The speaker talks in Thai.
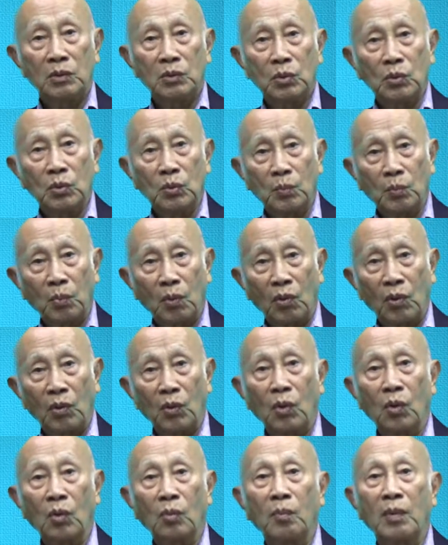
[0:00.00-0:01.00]
ถูกปล่อย
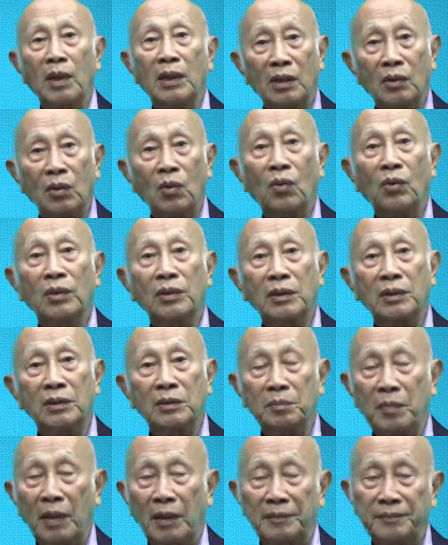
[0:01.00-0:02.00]
ออกมาน้อยเกิ
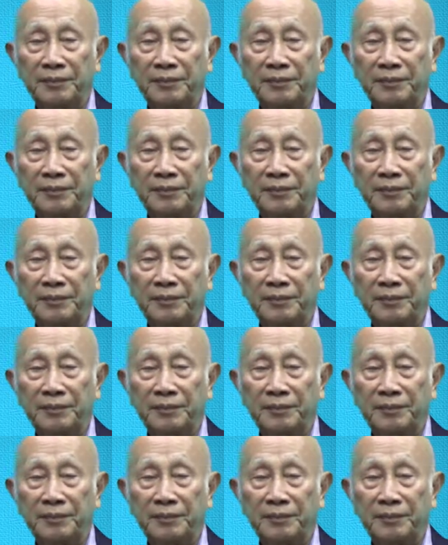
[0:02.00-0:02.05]
นไป